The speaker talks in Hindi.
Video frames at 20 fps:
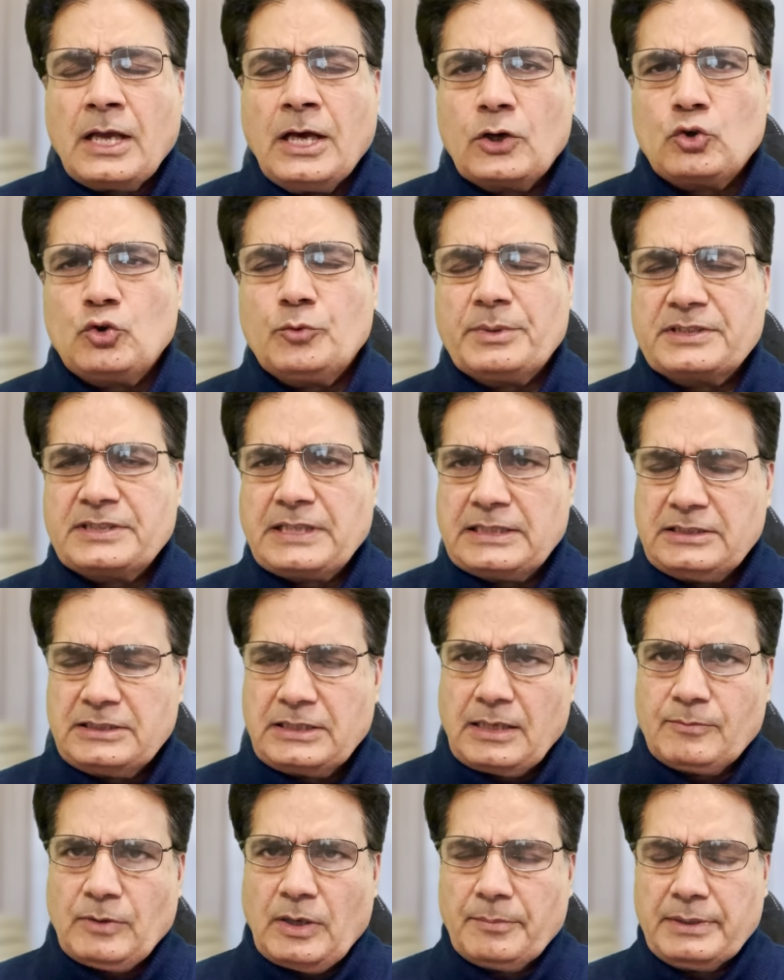हुकूमत साजी
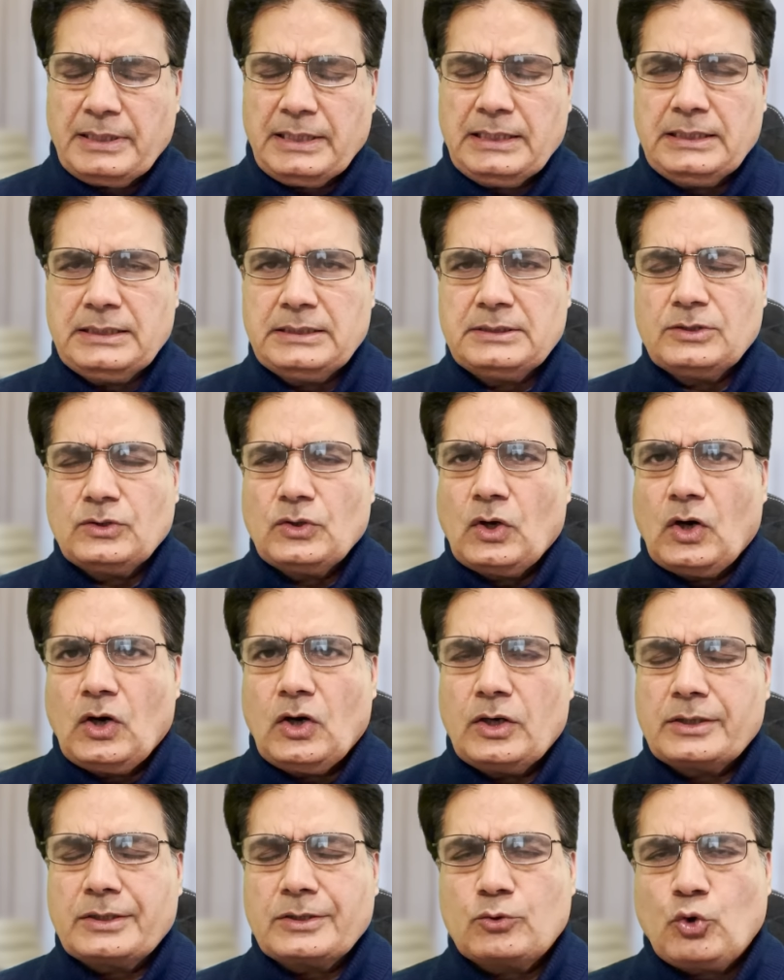का मामला है
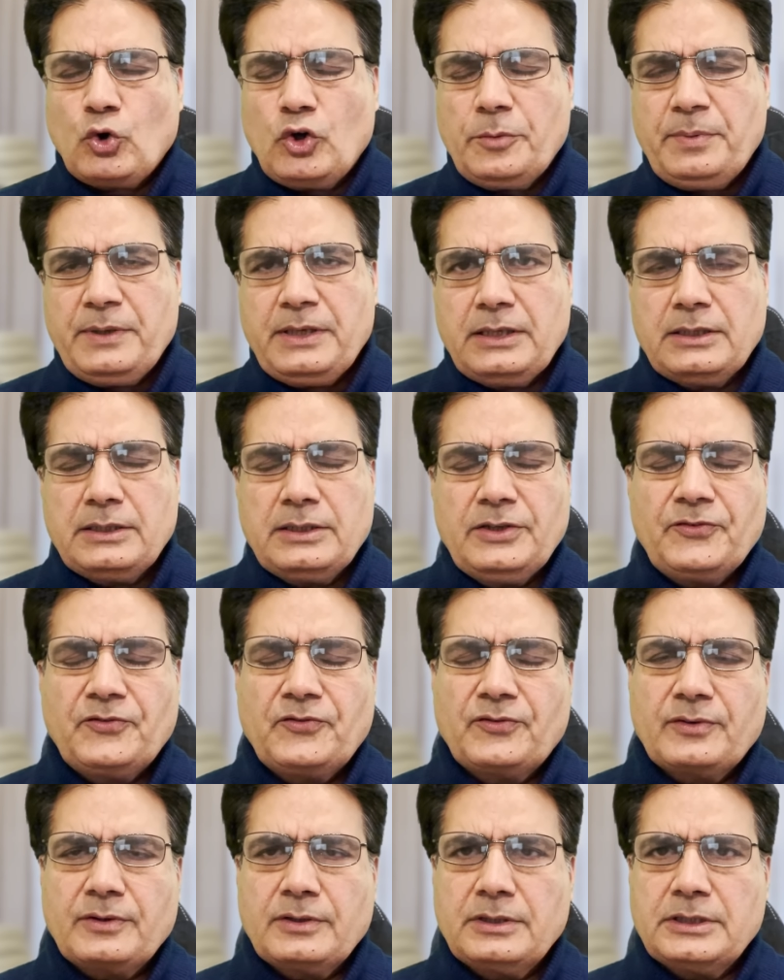और कोई भी
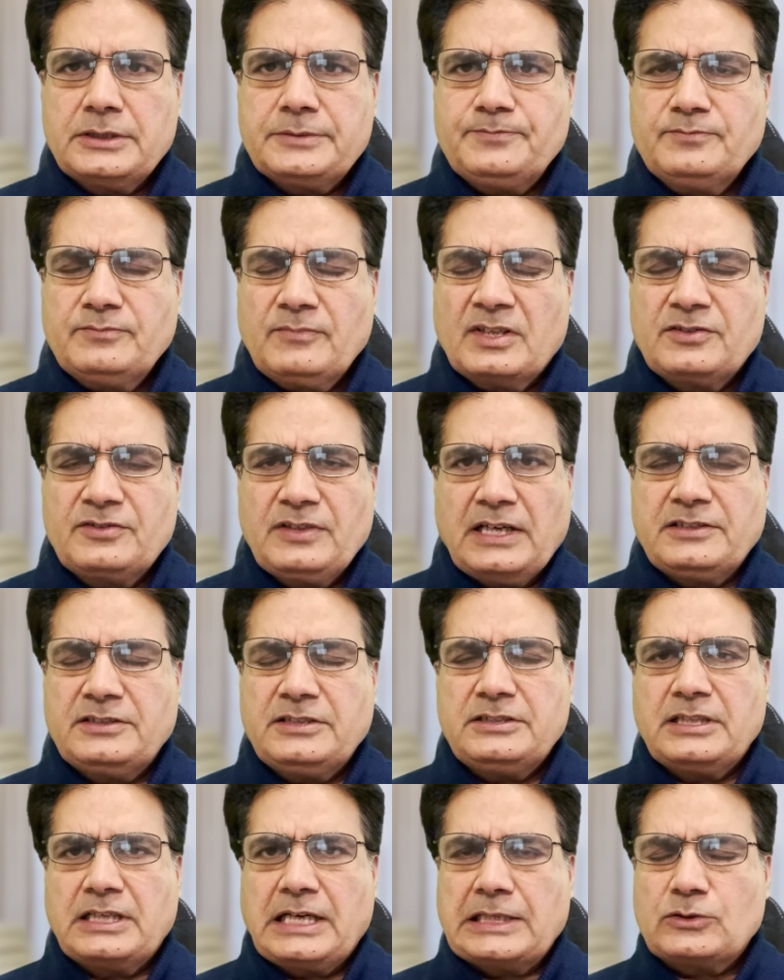इस
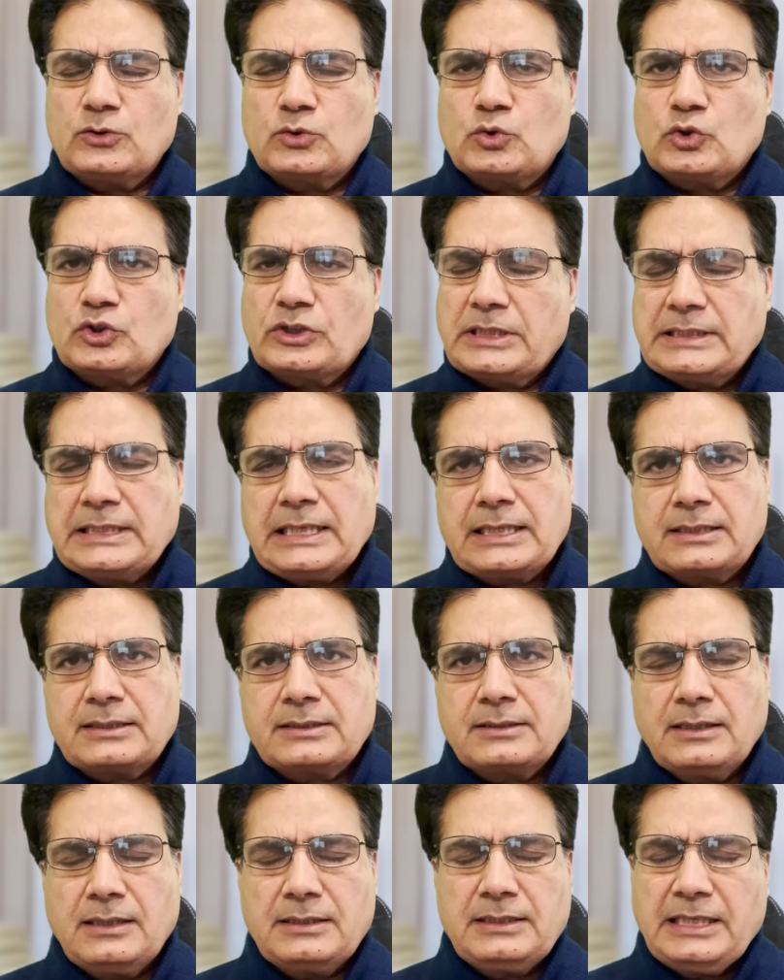सियासी जनाजों को कंधा
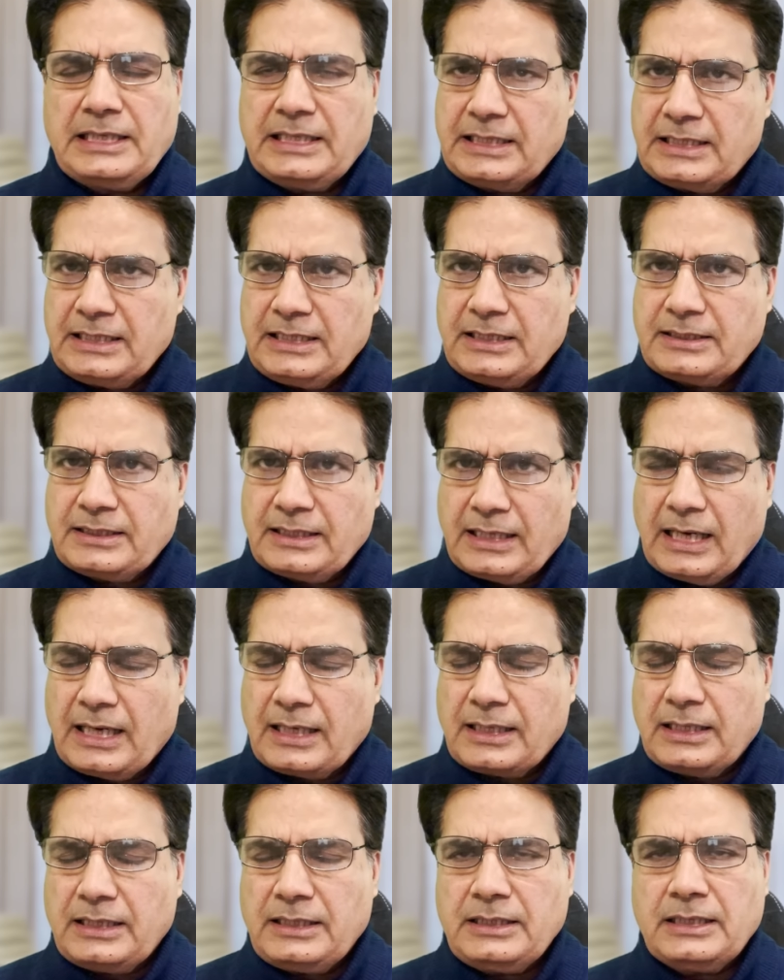देने के लिए
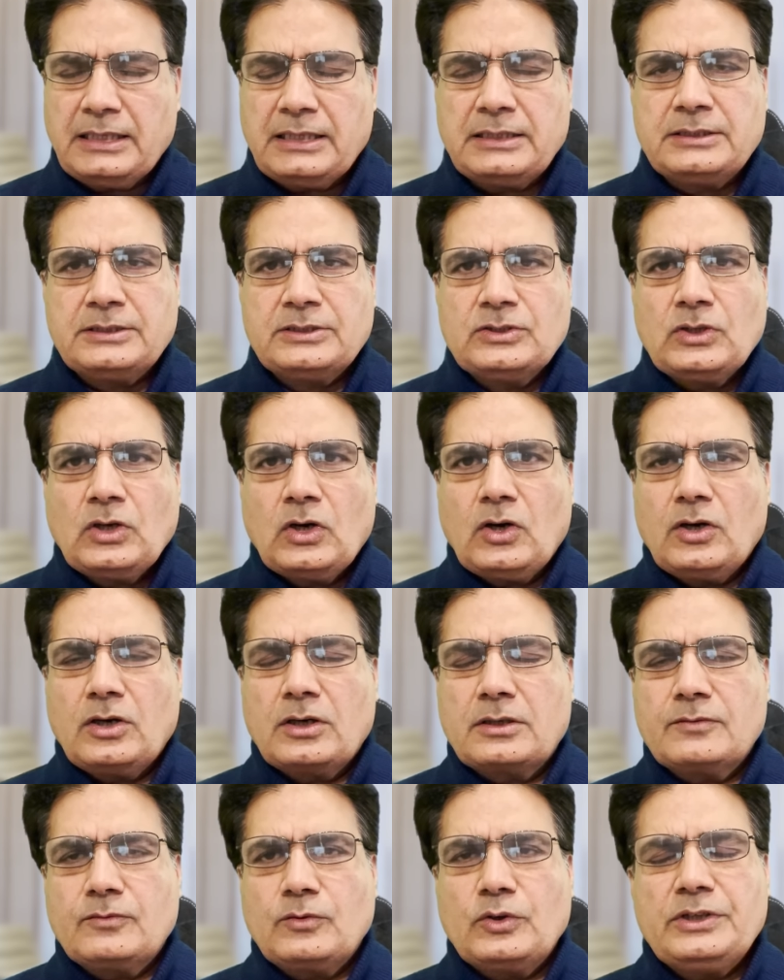तैयार नहीं है
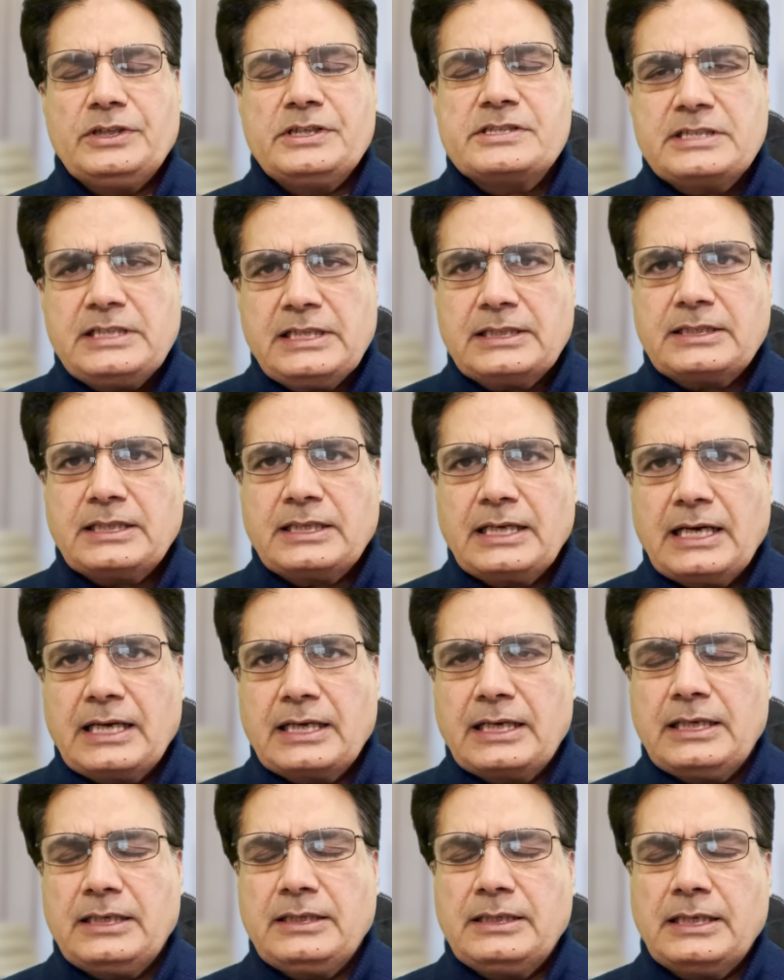और वो इसलिए
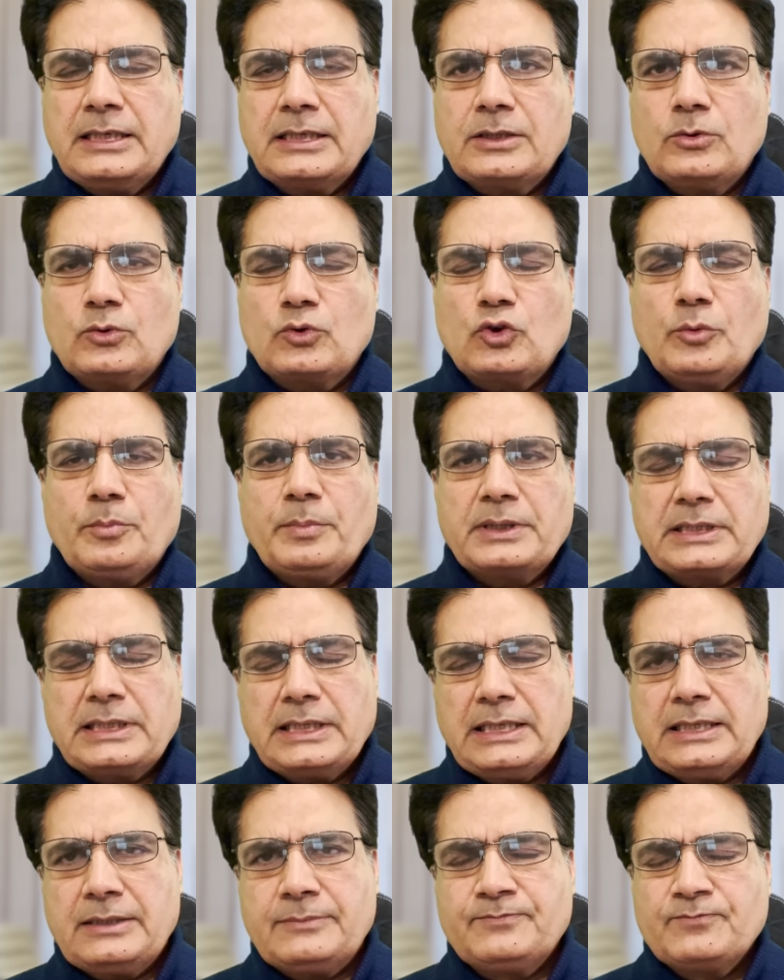तैयार नहीं है कि उनको
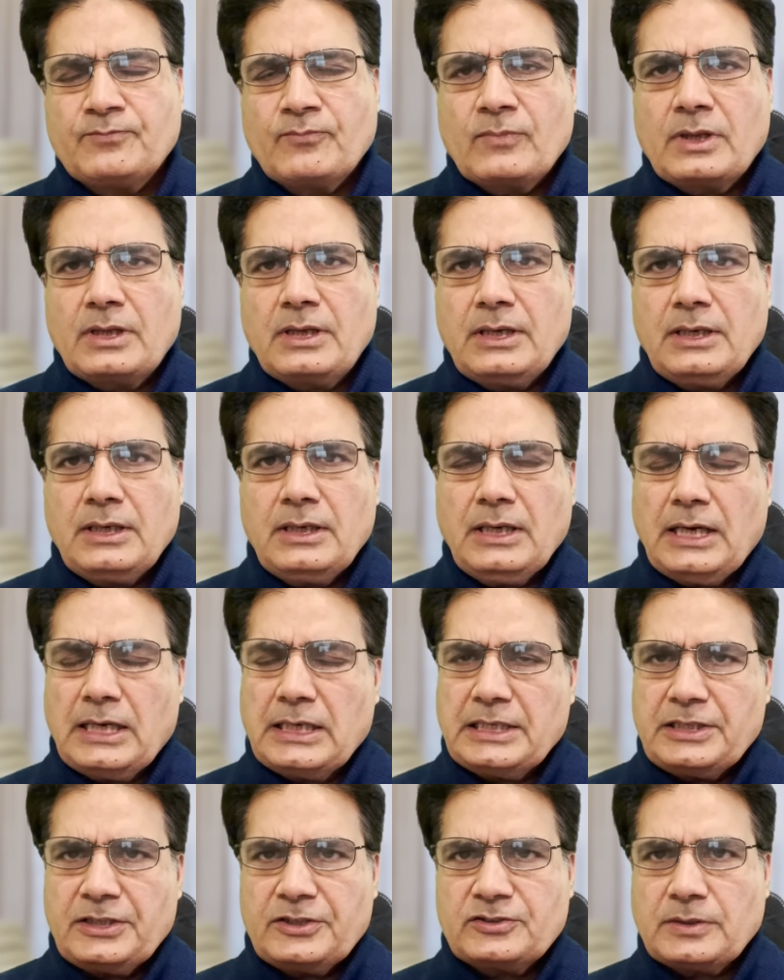पता है कि
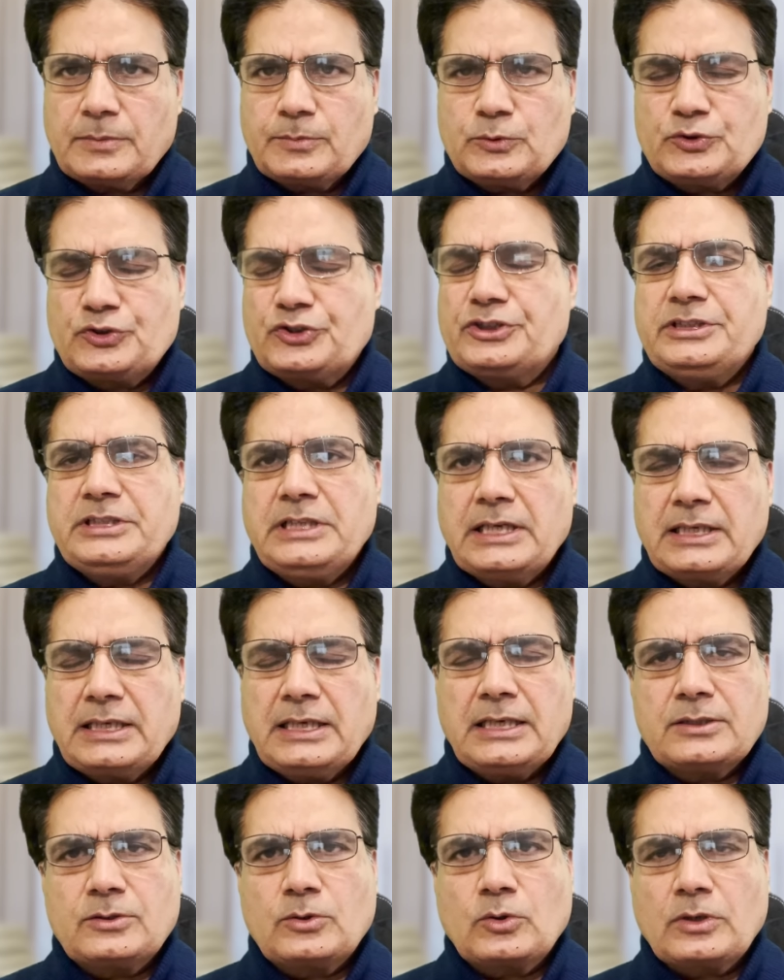अगर ये सब कुछ किया
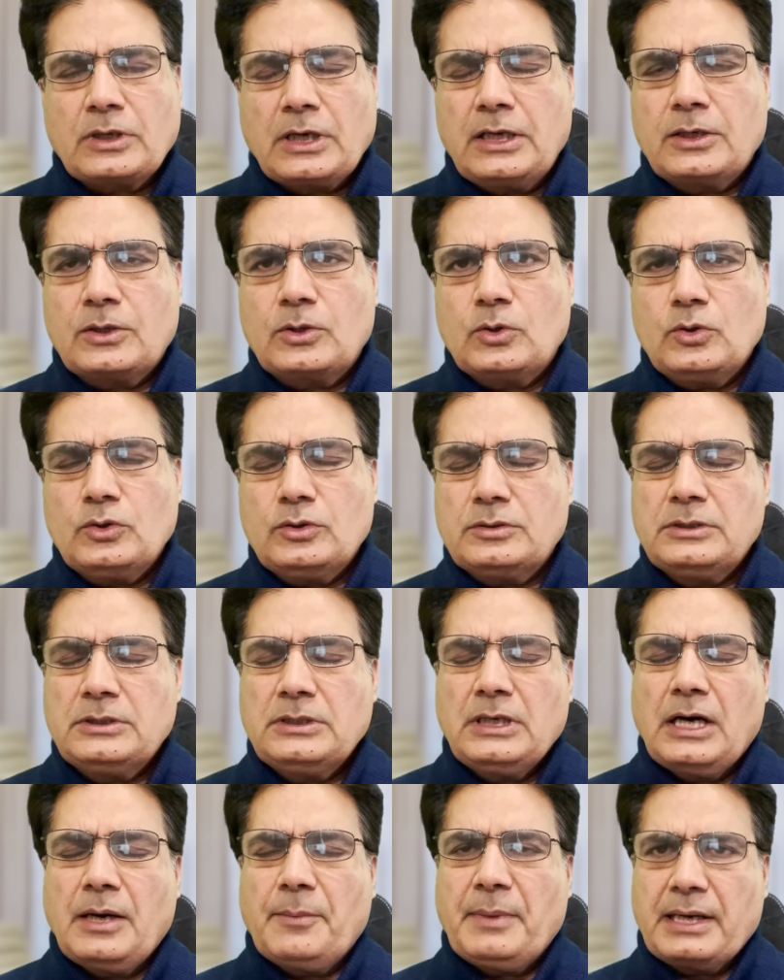गया तो कल को
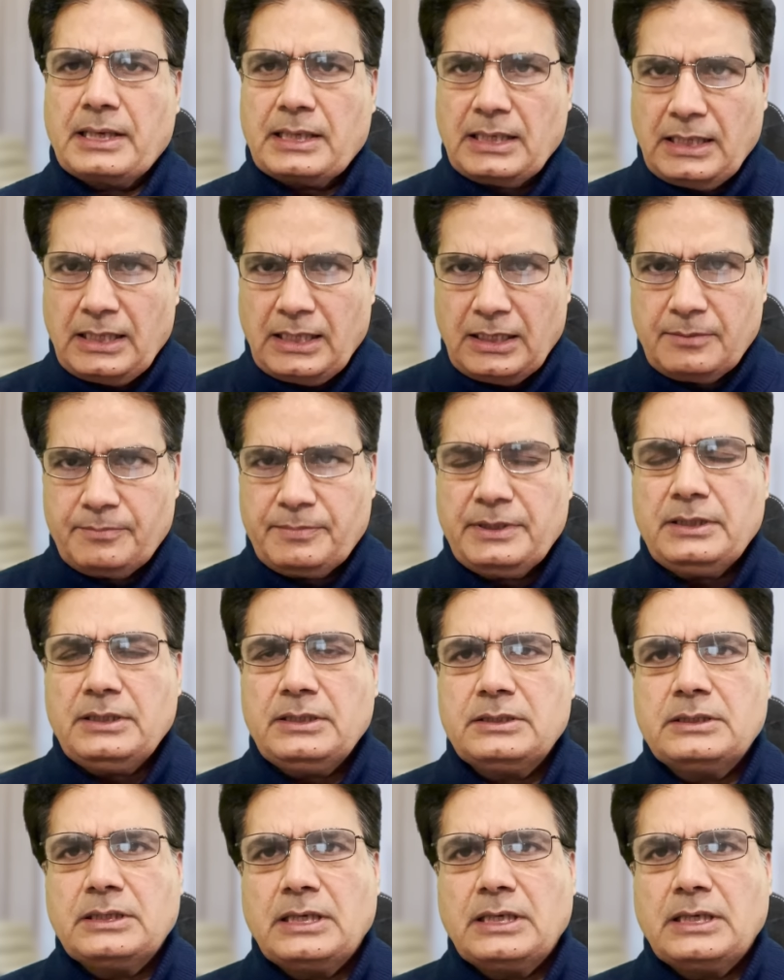हमारा हाल भी